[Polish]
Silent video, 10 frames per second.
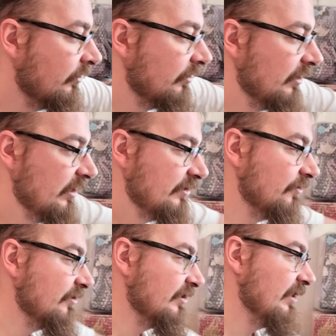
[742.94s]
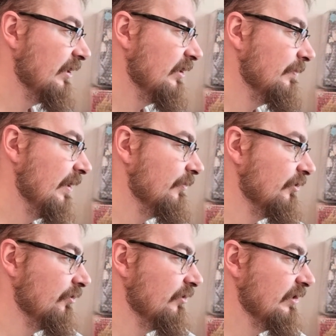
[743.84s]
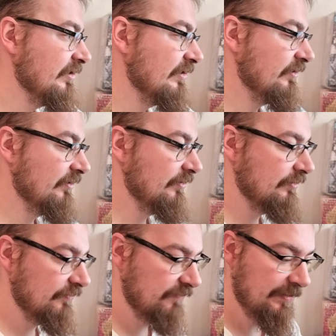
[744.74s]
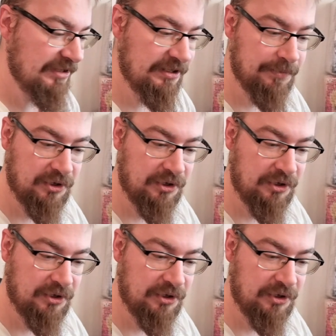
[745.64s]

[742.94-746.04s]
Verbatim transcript: Lecąc dalej mamy to jest y, Family